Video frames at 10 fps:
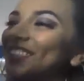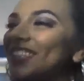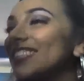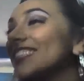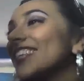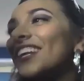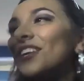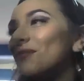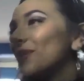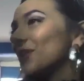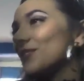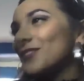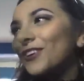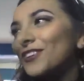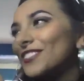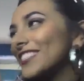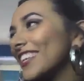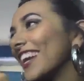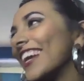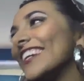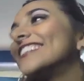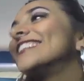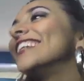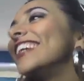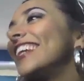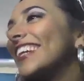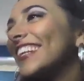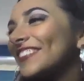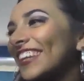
Dices que no, pero tus ojos dicen que sí.